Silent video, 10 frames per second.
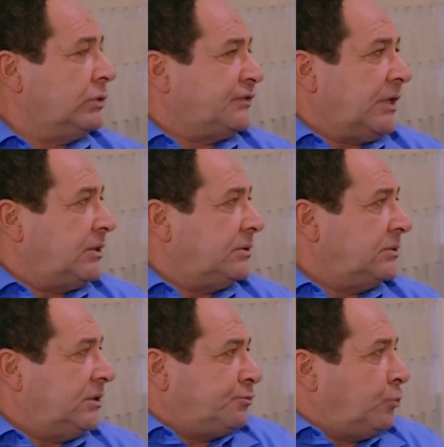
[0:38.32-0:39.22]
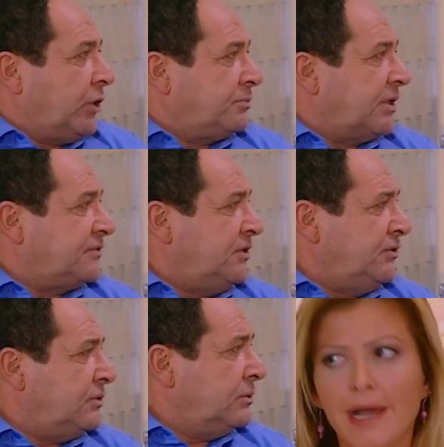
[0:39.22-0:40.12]
Nasıl yani? Ne spor
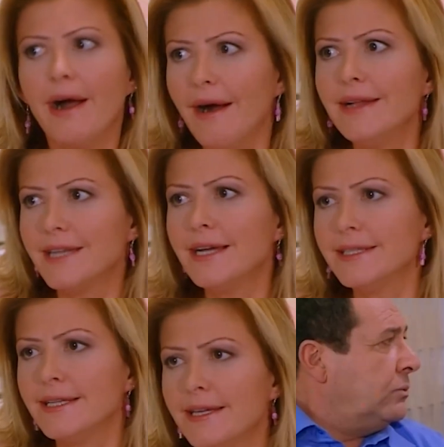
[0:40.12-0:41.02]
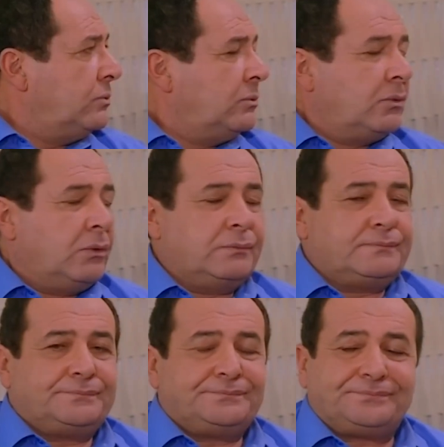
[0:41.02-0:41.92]
yapacaksınız? Şey. Halter değil herhalde.
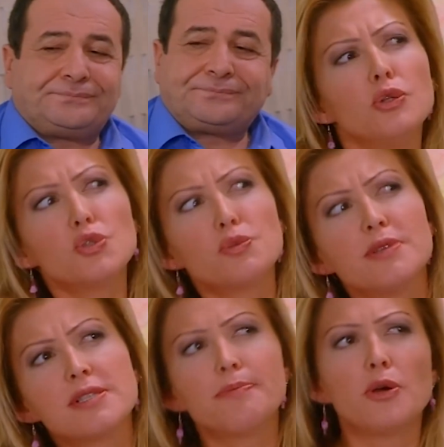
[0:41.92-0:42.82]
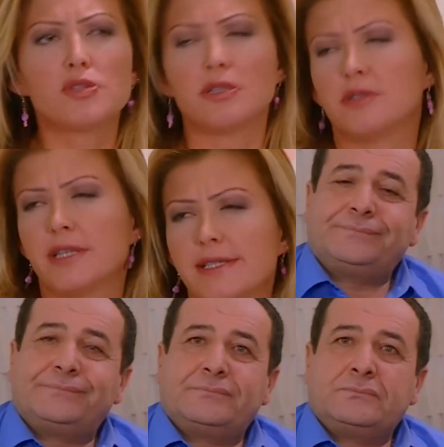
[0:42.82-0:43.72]
Şöyle lüks bir spor
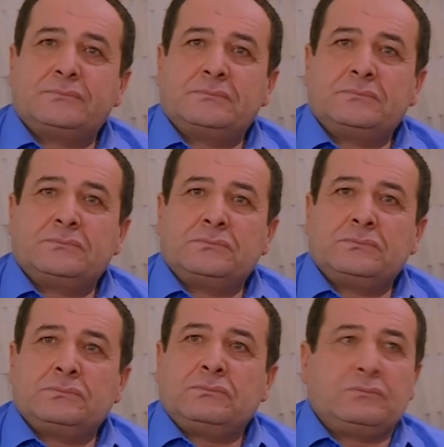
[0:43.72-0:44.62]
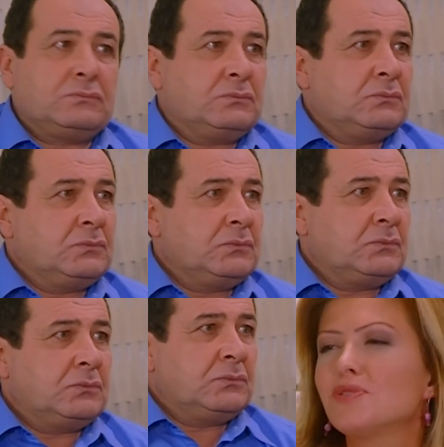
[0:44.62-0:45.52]
salonuna yazılacağım. Hani içinde
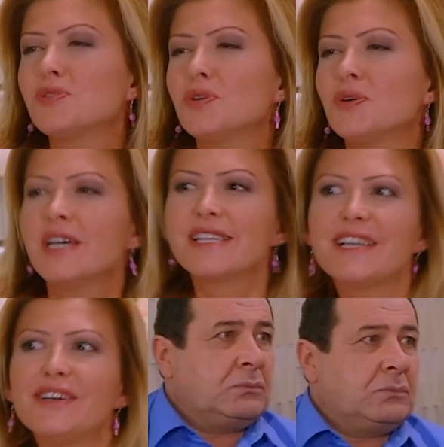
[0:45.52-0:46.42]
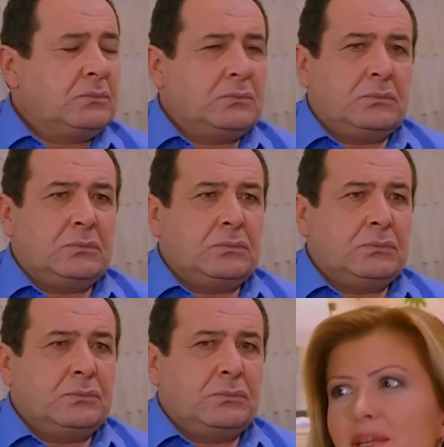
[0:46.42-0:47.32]
yüzme havuzu,
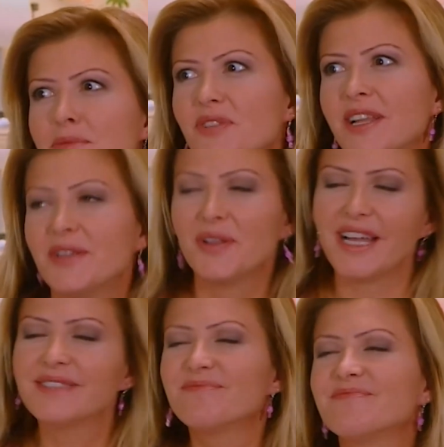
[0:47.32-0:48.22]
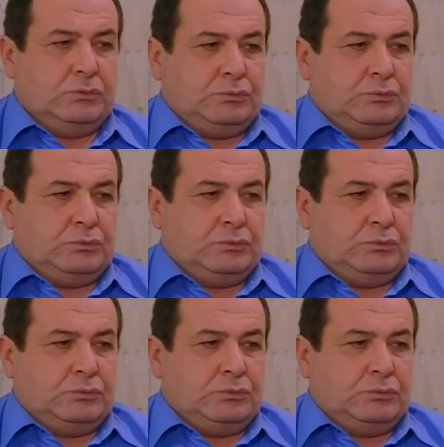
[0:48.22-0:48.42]
saunası, solaryumu falan olan.